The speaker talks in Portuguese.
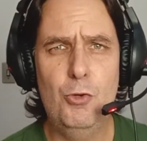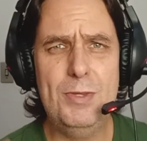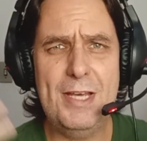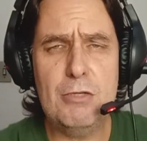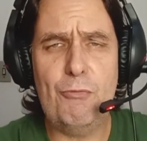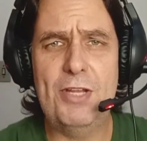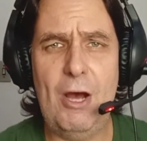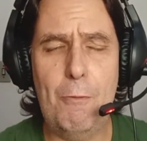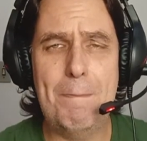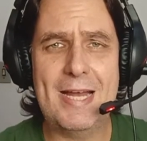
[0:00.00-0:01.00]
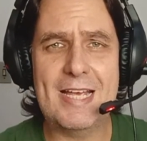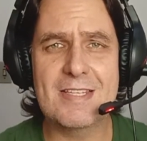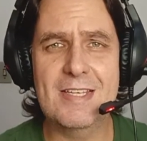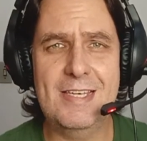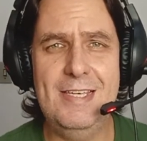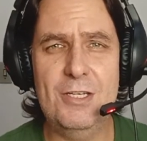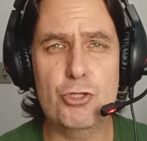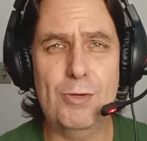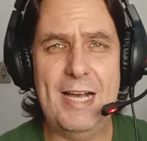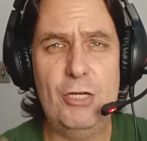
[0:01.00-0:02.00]
O terço final parece que
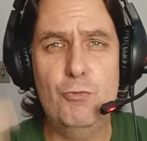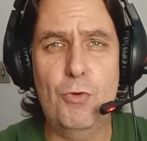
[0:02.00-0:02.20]
jogaram um